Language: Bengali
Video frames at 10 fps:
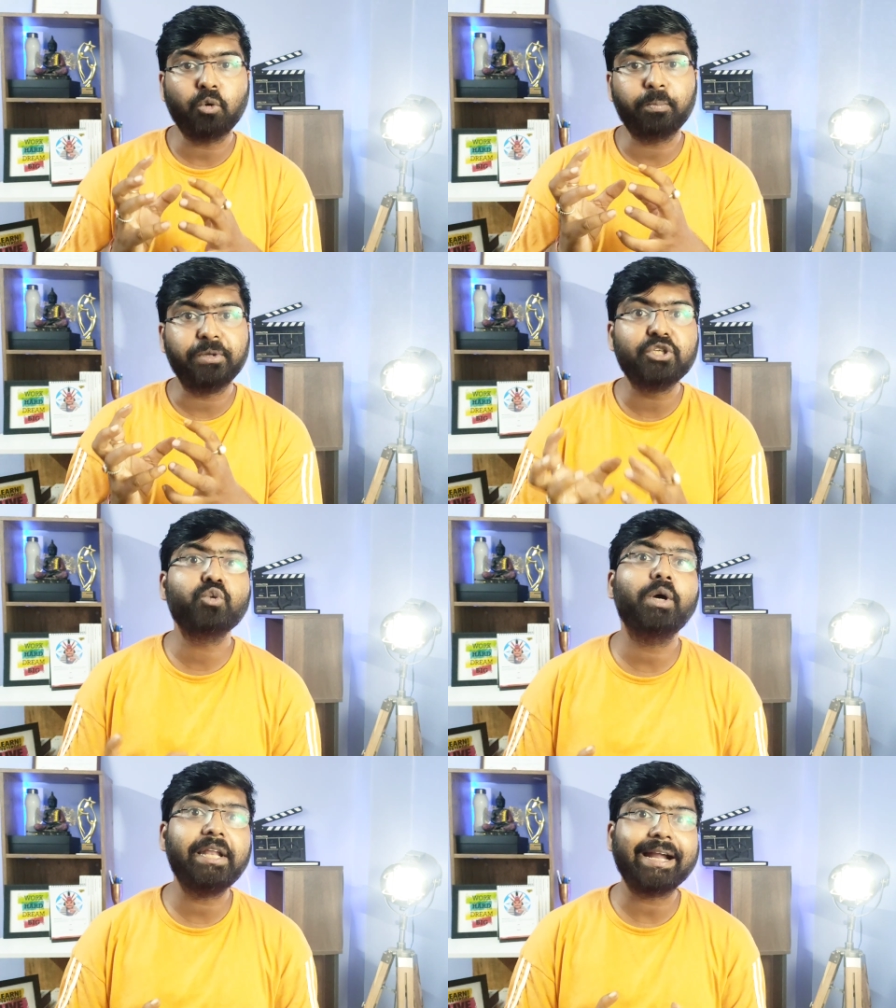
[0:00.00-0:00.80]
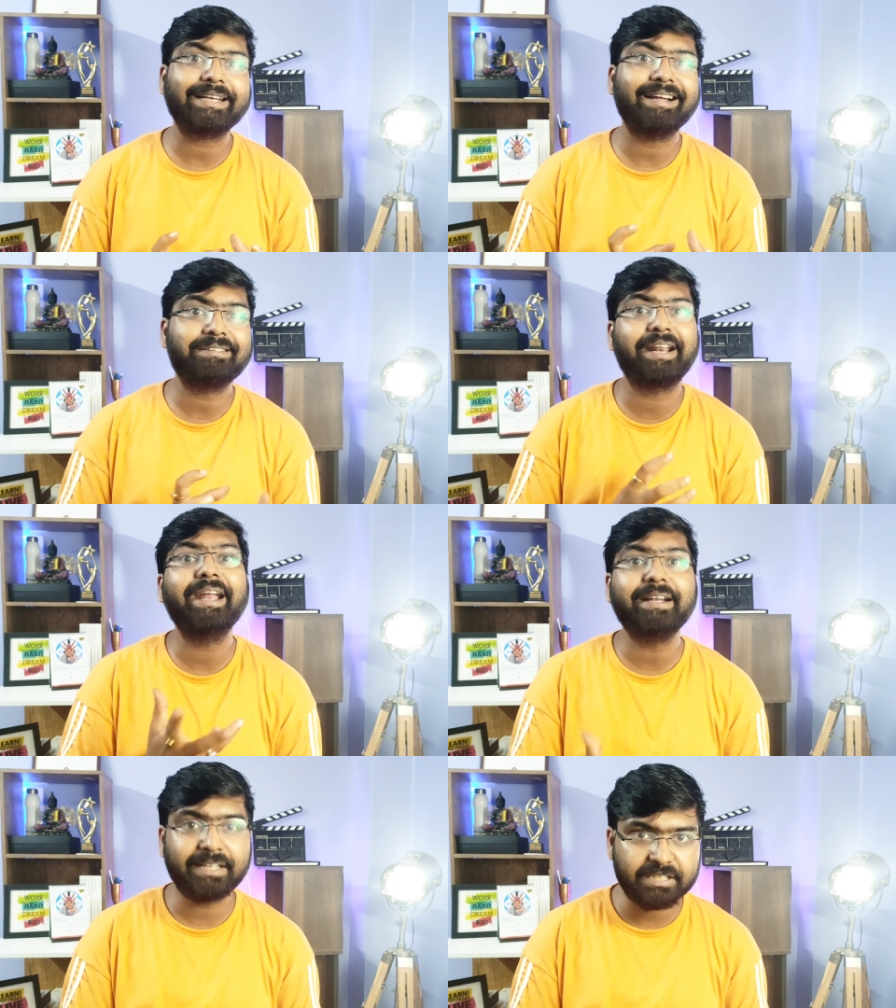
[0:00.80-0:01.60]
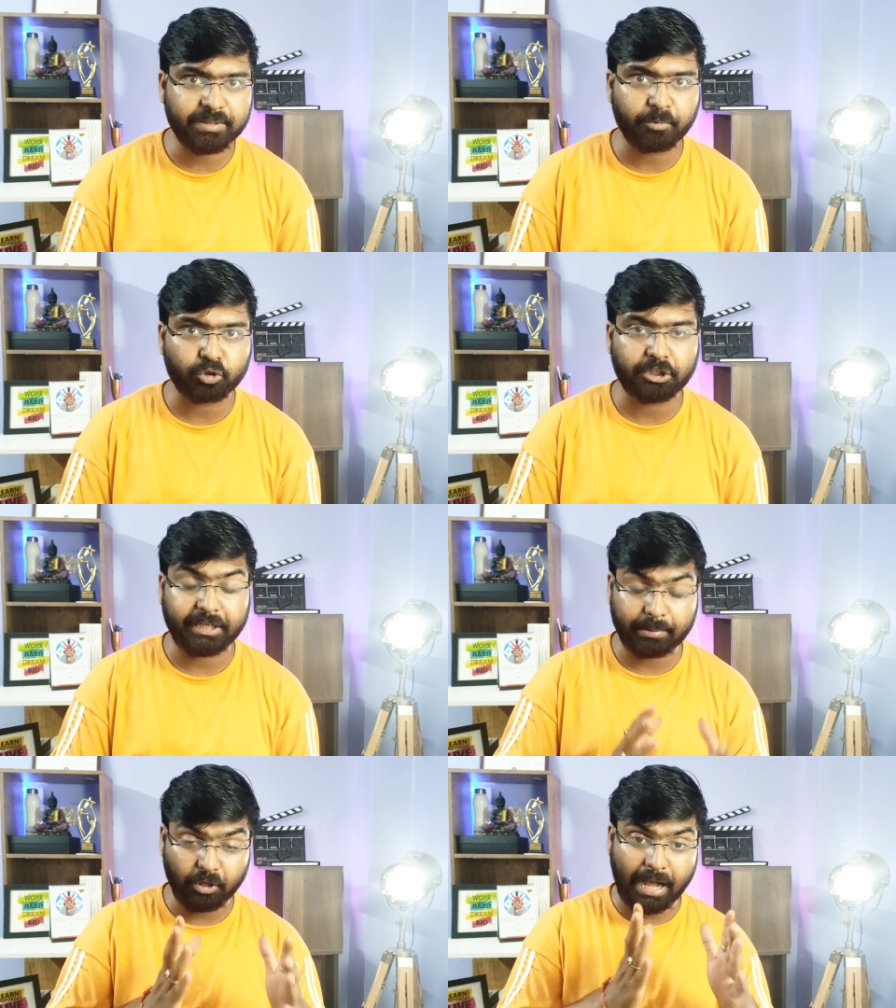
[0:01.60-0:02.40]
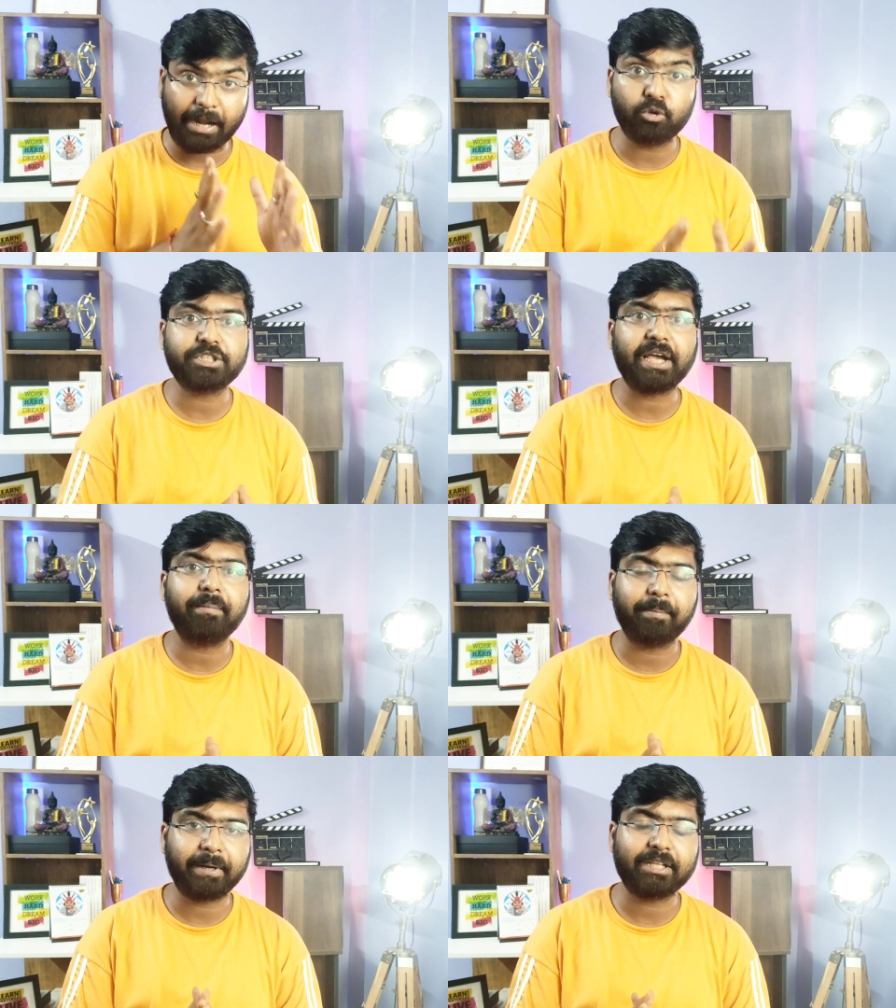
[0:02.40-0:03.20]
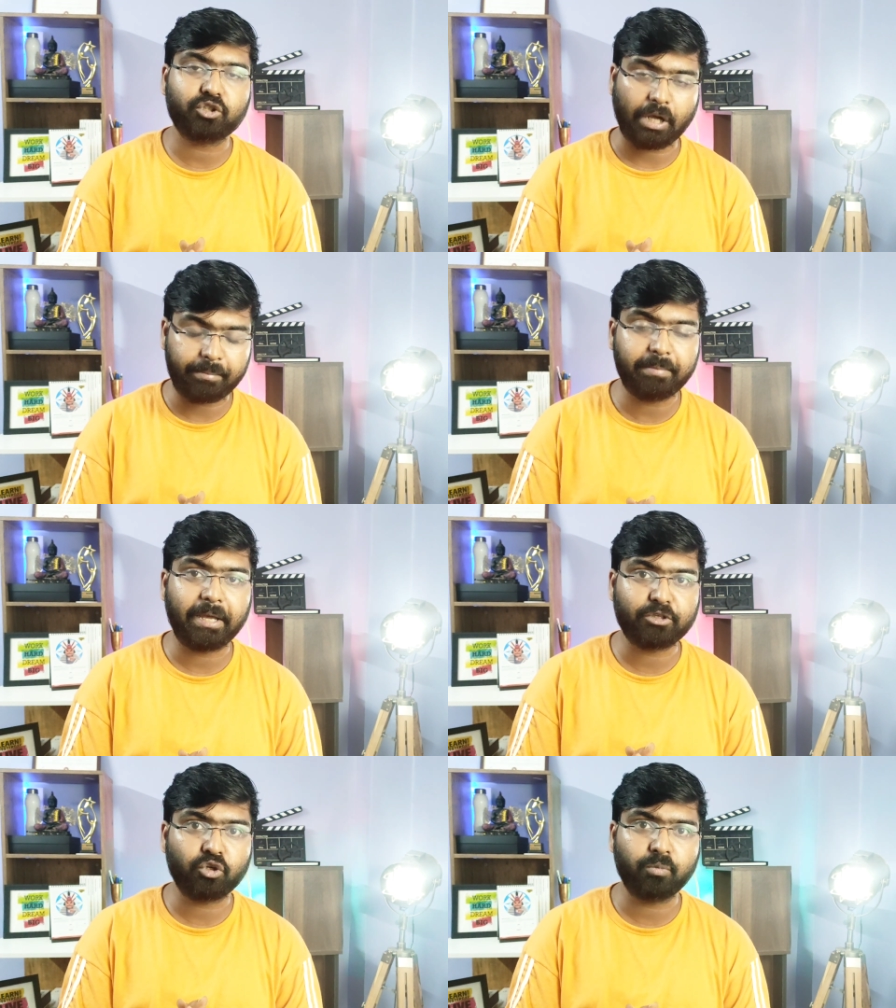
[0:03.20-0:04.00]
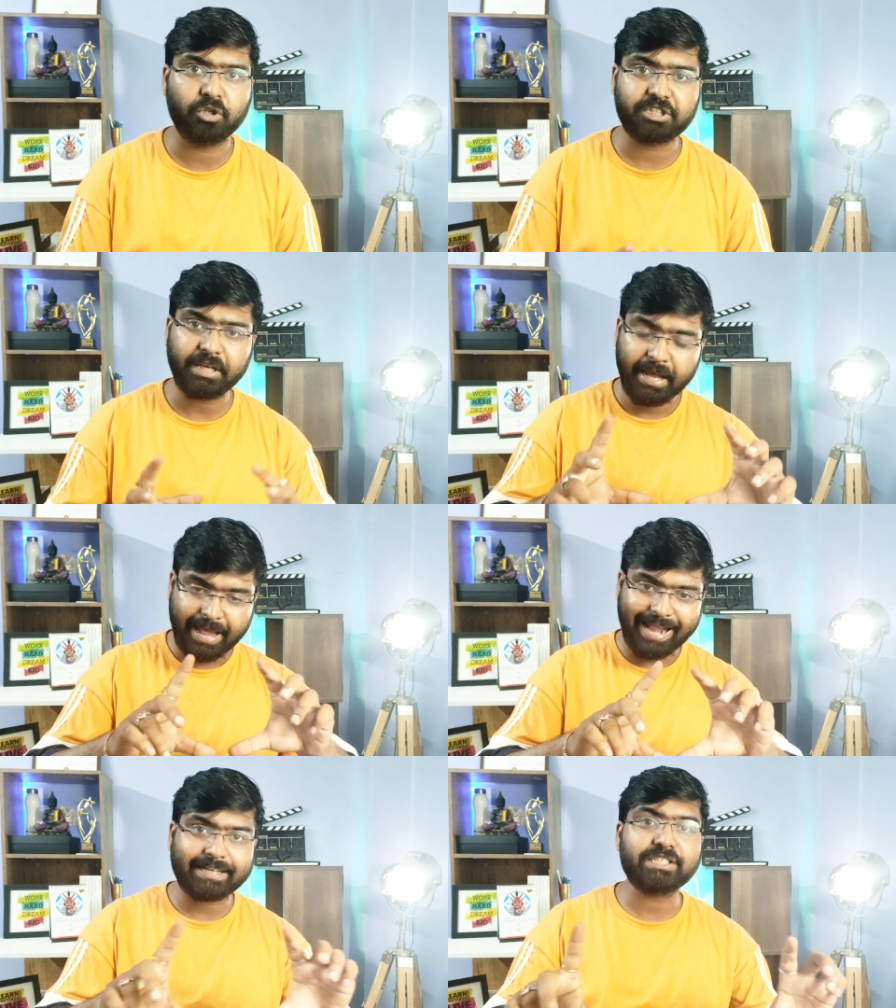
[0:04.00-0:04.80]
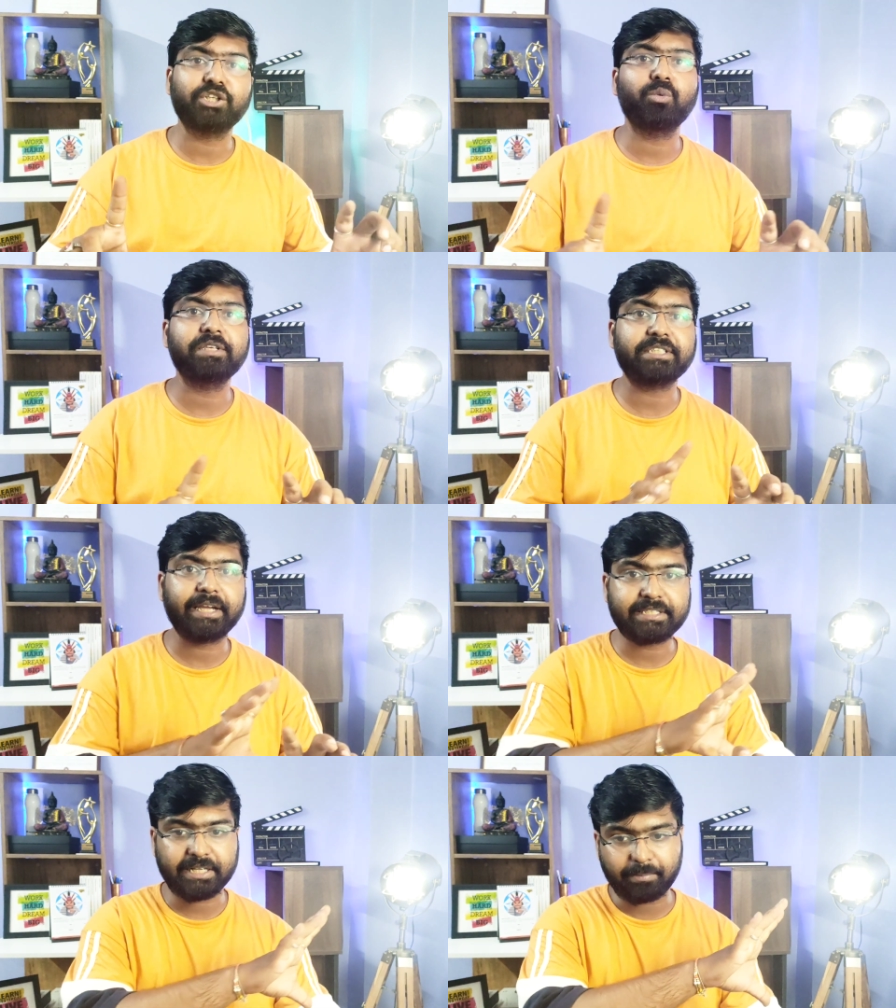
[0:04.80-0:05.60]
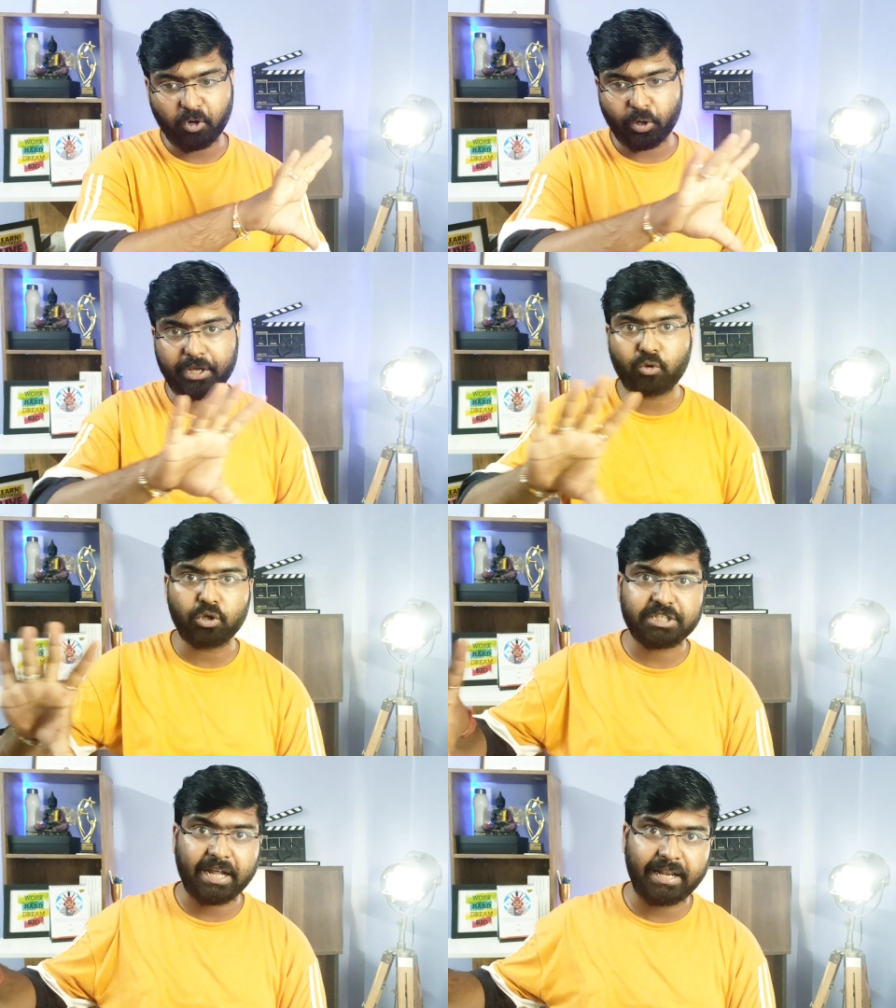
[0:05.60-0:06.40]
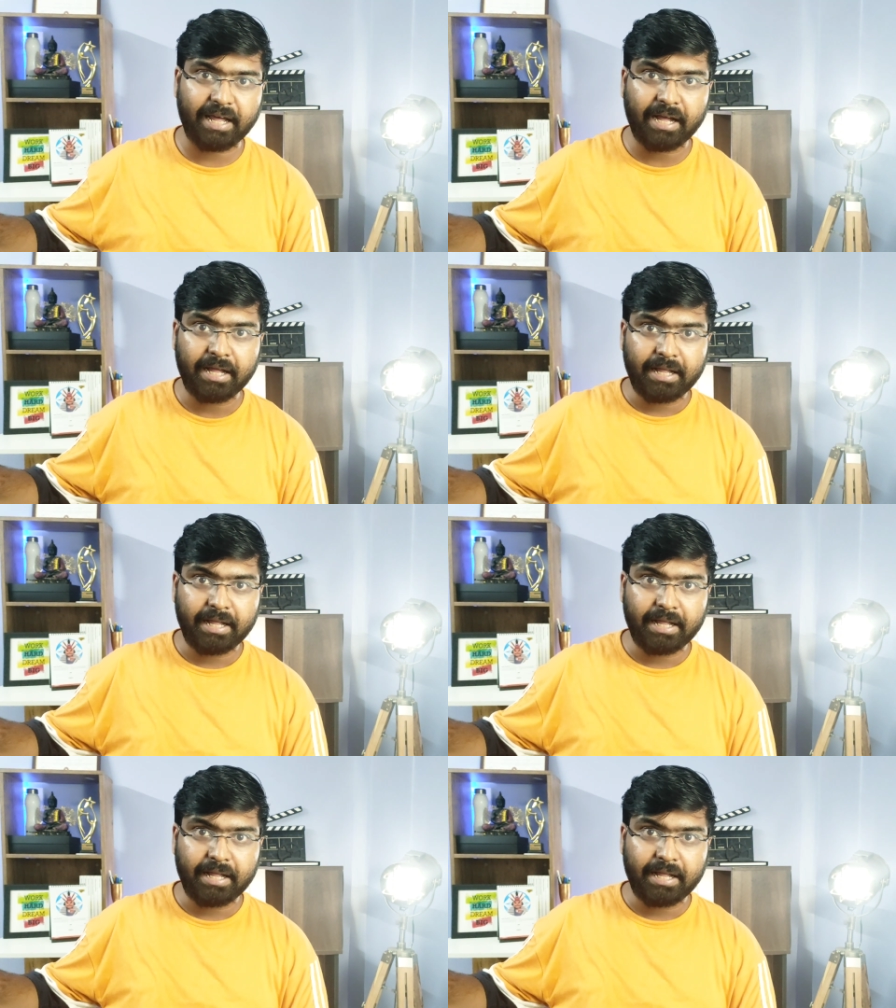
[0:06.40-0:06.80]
খুব ভিজুয়ালি একটা ট্রিট দিয়েছে প্রত্যেকে এবং আলো ছায়ার ব্যাপারটা আমি এই জন্য বলছি একটা সিকোয়েন্স থেকে যেখানে আমরা অনেকগুলো জার জানলা